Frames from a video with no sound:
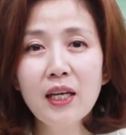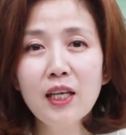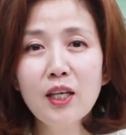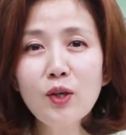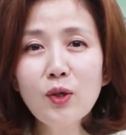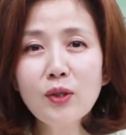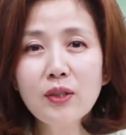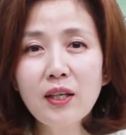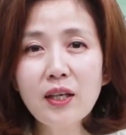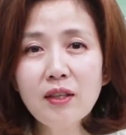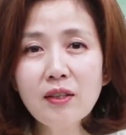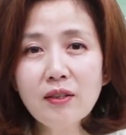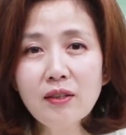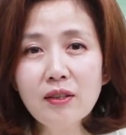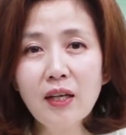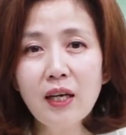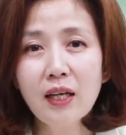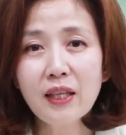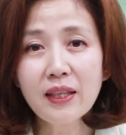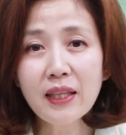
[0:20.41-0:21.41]
이럴
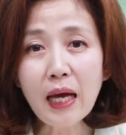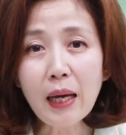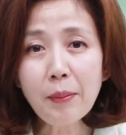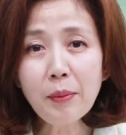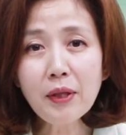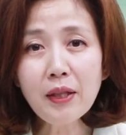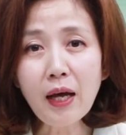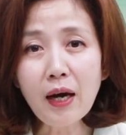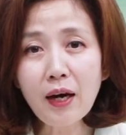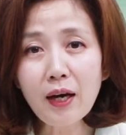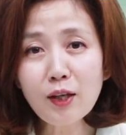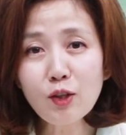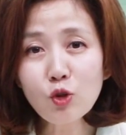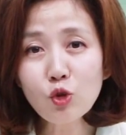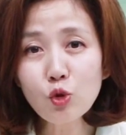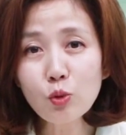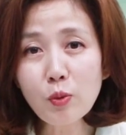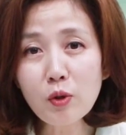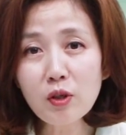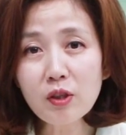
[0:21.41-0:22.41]
때는 땀이
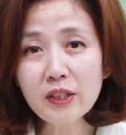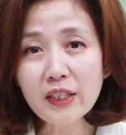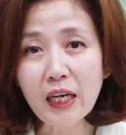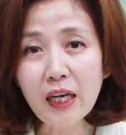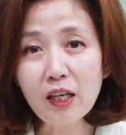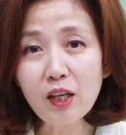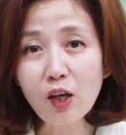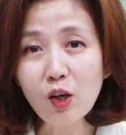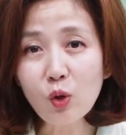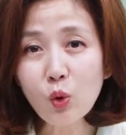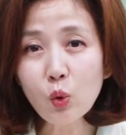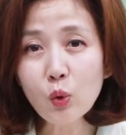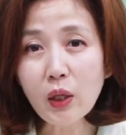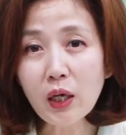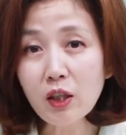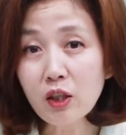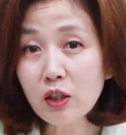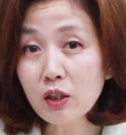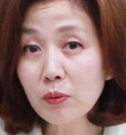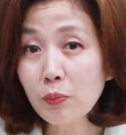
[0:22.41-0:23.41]
나가는 구멍을 잘 열고
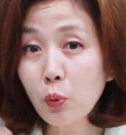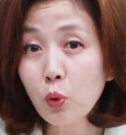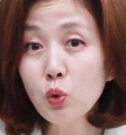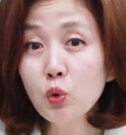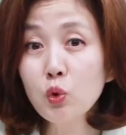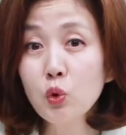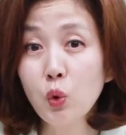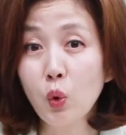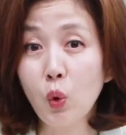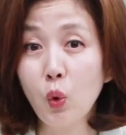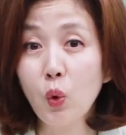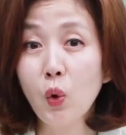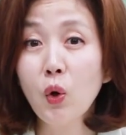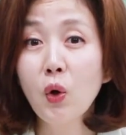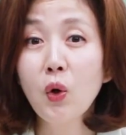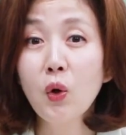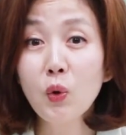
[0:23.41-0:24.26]
닫는 본초